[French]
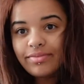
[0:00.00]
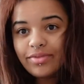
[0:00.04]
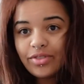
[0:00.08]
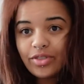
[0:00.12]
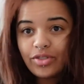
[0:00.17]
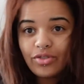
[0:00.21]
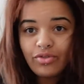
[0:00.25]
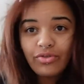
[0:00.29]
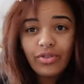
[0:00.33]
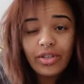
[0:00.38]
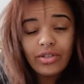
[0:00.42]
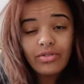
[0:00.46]
De
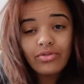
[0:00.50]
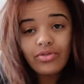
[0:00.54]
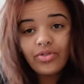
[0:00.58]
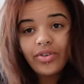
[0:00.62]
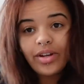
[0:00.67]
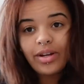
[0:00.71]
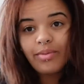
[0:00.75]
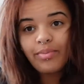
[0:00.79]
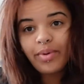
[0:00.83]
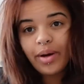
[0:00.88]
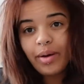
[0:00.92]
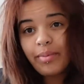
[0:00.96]
toute façon, je
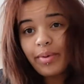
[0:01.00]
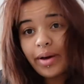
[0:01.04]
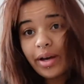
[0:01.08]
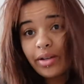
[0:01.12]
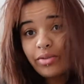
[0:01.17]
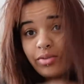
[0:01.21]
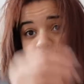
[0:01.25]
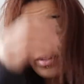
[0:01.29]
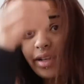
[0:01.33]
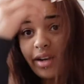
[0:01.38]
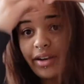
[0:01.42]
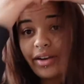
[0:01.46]
vais aller me préparer
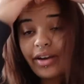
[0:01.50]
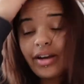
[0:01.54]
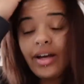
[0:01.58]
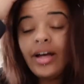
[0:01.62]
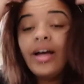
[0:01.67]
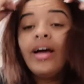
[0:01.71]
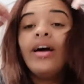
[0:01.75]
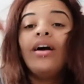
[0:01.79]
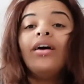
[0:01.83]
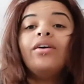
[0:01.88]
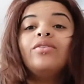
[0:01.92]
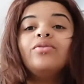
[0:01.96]
tout à l'heure.
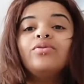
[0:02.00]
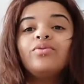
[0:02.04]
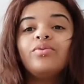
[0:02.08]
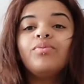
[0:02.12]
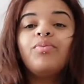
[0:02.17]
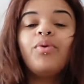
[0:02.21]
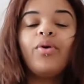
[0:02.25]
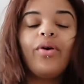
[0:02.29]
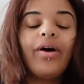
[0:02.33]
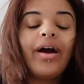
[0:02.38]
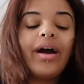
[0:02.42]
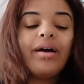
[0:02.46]

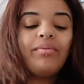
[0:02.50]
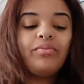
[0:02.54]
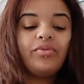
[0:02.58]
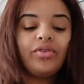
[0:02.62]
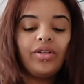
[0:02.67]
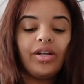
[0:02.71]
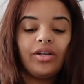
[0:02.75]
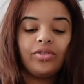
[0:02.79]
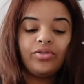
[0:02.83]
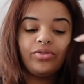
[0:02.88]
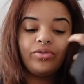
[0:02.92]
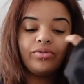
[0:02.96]
Donc, programme
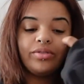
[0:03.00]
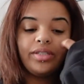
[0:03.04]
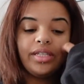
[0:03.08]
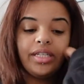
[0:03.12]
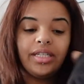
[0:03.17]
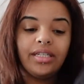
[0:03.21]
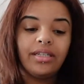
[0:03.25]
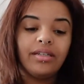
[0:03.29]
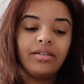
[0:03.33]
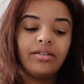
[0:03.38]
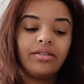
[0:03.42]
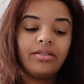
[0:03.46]
de la
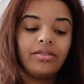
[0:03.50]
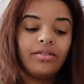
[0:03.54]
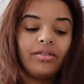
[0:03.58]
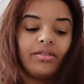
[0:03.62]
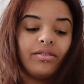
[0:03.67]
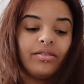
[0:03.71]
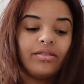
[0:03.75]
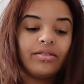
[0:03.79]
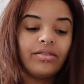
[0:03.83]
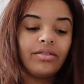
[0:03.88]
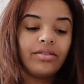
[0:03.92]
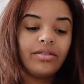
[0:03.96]
journée,
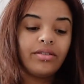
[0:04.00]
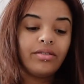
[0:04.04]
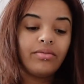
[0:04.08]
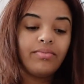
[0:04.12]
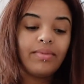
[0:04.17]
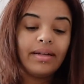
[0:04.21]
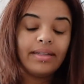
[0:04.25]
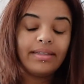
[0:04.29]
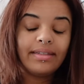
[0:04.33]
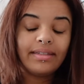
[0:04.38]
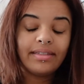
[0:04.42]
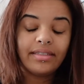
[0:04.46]
euh, ce
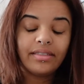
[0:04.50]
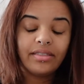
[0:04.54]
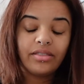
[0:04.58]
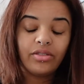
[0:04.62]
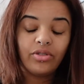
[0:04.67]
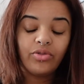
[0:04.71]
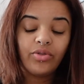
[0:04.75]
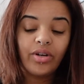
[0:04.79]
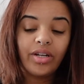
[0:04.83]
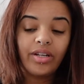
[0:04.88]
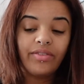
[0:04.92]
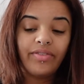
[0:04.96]
matin,
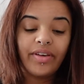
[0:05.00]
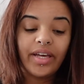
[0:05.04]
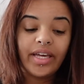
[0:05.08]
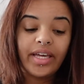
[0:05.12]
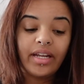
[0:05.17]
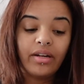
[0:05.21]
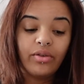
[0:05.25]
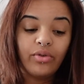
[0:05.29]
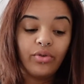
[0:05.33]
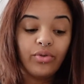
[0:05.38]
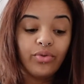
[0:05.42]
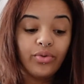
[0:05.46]
je dois aller faire
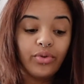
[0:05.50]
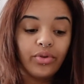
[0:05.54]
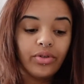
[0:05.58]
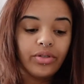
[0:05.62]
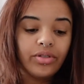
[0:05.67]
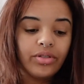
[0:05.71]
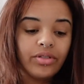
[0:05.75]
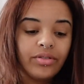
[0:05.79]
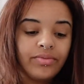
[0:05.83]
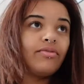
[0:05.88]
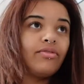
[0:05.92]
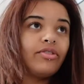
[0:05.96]
quelques
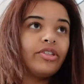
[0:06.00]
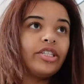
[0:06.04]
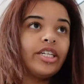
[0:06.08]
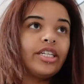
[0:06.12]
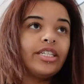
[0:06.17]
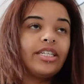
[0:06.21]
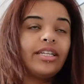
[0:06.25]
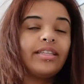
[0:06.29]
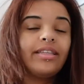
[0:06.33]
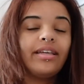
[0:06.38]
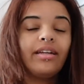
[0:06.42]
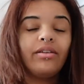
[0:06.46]
courses. Il Faut que
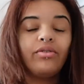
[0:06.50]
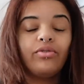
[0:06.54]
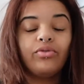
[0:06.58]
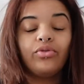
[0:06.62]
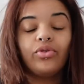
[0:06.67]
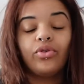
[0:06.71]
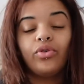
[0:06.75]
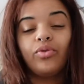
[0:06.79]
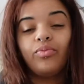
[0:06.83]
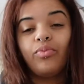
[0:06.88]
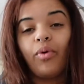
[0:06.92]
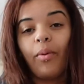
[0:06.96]
j'achète quelques
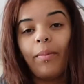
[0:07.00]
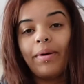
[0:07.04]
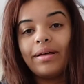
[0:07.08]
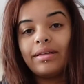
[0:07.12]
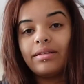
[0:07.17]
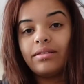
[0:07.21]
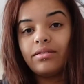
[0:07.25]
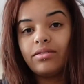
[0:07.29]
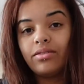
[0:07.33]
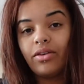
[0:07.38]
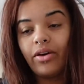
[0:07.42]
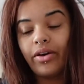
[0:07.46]
trucs pour
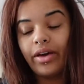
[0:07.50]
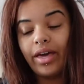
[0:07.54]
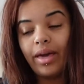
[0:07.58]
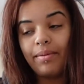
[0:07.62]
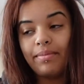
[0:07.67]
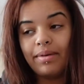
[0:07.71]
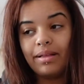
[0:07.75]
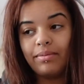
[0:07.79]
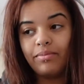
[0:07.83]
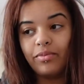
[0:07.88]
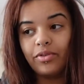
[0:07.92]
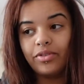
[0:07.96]
ma soeur qui
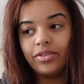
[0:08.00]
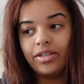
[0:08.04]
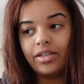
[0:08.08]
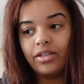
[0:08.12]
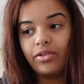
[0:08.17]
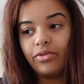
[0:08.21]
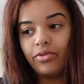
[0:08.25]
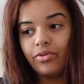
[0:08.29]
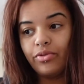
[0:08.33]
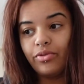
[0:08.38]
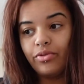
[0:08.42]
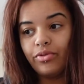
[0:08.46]
m'a demandé
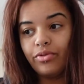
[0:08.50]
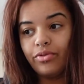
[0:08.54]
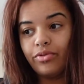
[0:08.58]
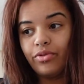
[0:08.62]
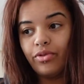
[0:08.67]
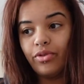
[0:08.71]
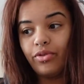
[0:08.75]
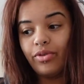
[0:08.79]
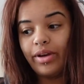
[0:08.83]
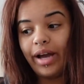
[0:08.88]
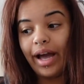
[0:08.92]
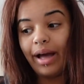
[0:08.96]
de,
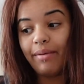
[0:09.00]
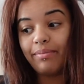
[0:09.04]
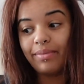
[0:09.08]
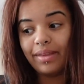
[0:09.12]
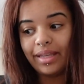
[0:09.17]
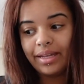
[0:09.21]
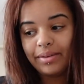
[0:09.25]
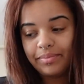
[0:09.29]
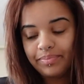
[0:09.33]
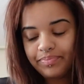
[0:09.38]
de lui ramener.